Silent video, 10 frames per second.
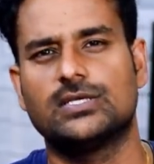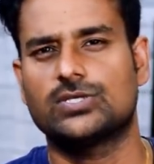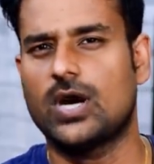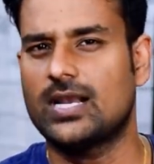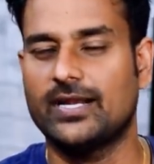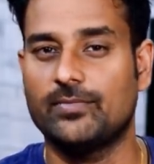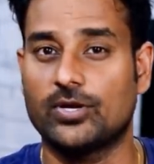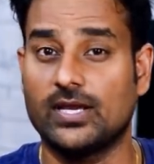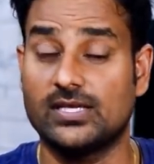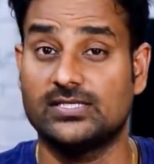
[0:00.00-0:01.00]
సో ఆల్రెడీ
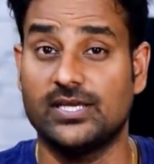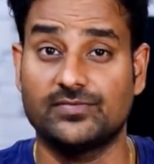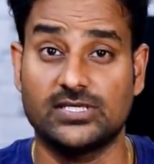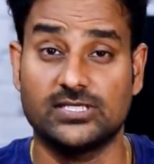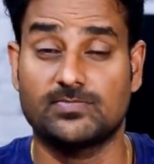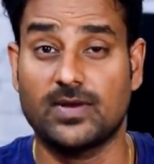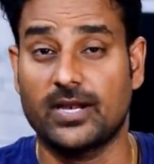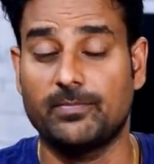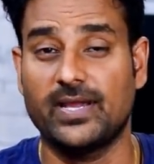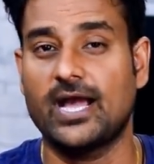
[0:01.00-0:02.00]
మొన్న హెచ్డిఎఫ్సి
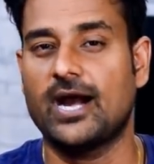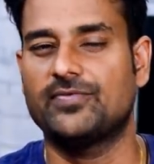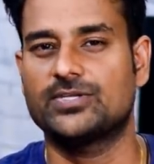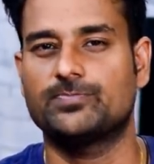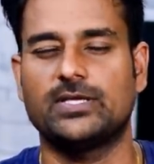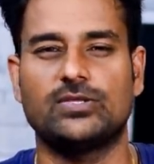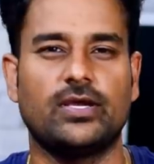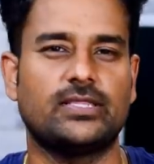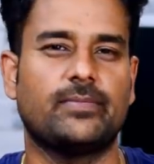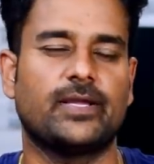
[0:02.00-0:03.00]
స్మార్ట్ బై ఆఫర్స్ పేజ్లో
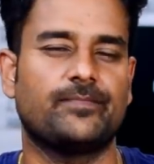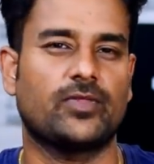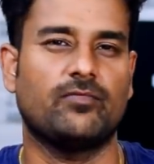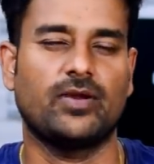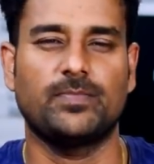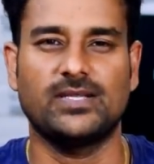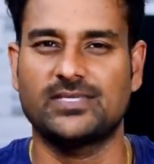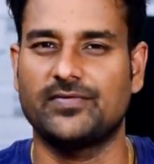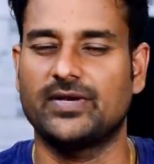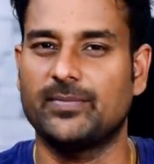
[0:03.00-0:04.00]
అయితే మనం వన్ ప్లస్
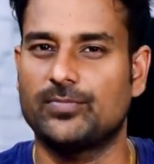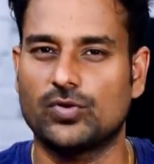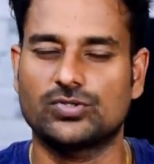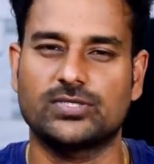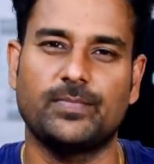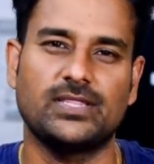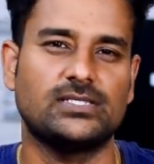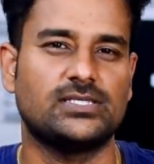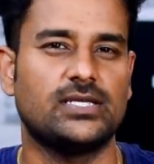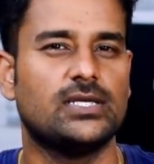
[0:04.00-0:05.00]
సెవెంటీ ప్రోకి
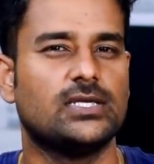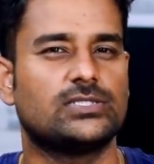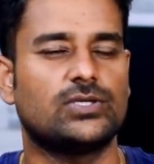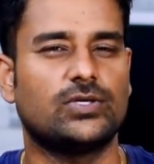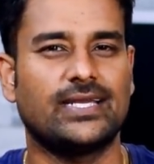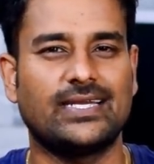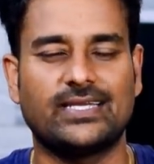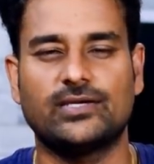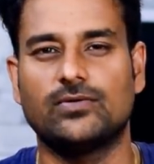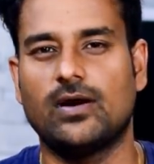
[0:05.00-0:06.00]
సంబంధించి సో
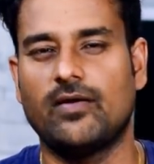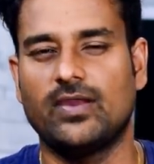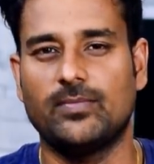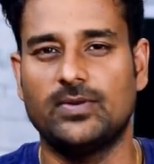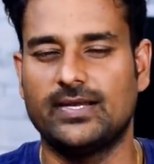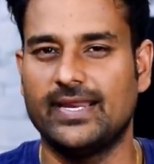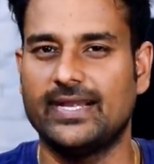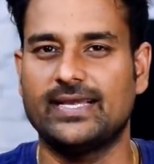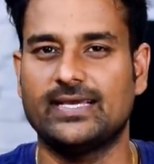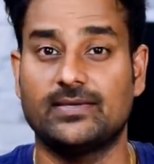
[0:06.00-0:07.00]
టెంటేటివ్ అవైలబుల్
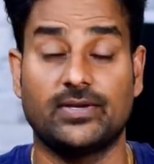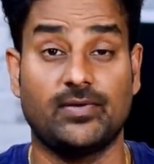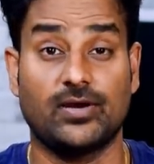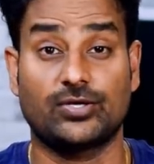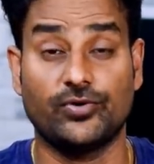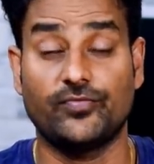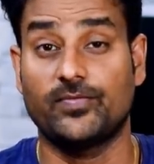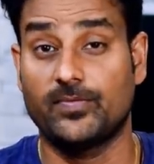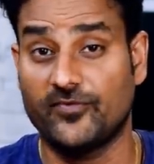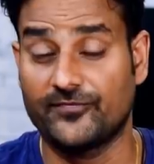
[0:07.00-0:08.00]
డేట్ అయితే మనం అక్టోబర్
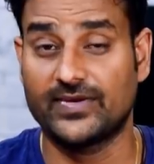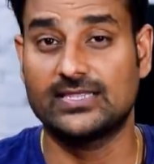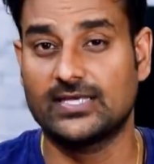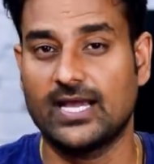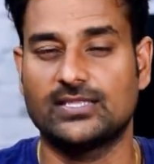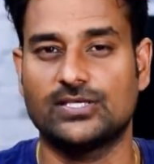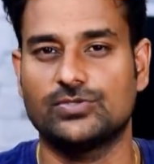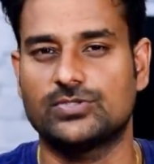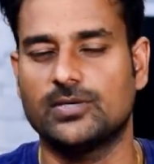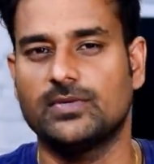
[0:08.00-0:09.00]
ఫిఫ్టీన్త్గా అయితే
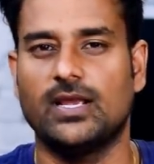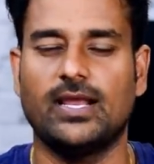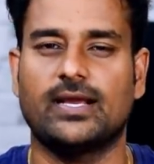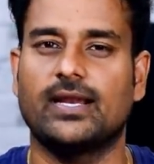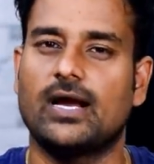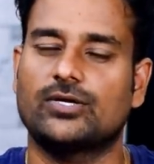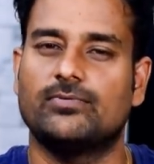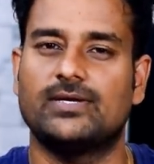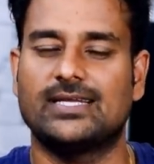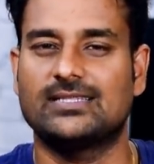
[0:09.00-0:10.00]
చూసాం ఈ లెక్కన
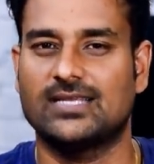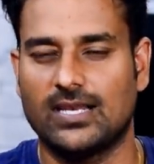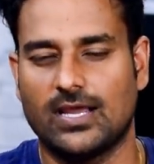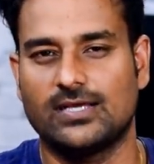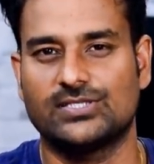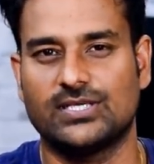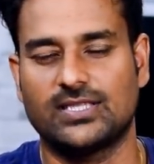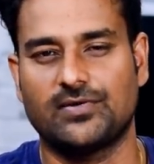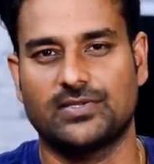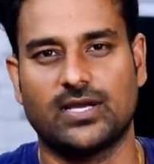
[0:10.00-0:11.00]
అక్టోబర్ టెన్త్న లాంచ్ అయిన
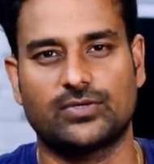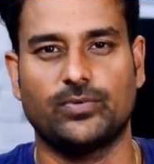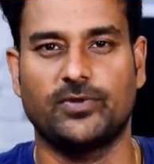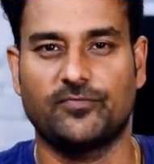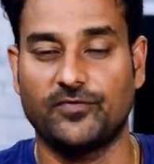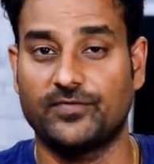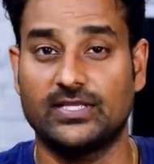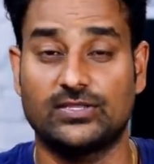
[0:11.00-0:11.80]
తర్వాత అక్టోబర్ ఫిఫ్టీన్త్